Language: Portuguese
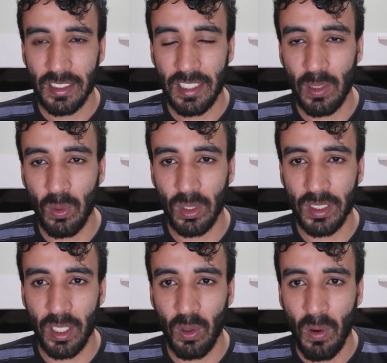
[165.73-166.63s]
têm um
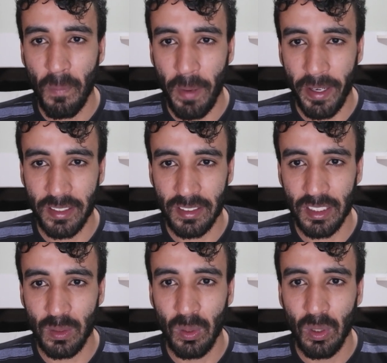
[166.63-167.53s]
roteiro
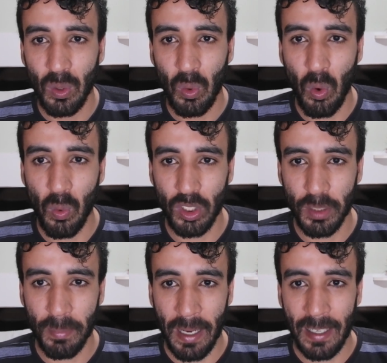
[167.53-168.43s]
parecido com o
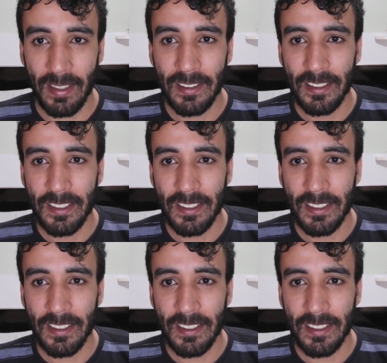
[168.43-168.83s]
de Ma,